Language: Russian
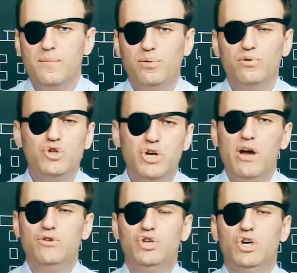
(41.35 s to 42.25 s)

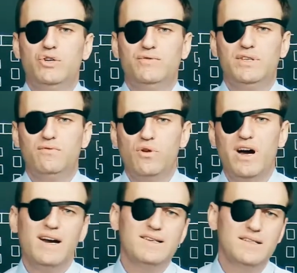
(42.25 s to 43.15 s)
получают чаще всего
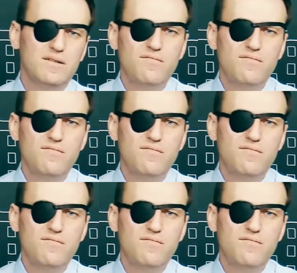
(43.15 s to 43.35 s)
гораздо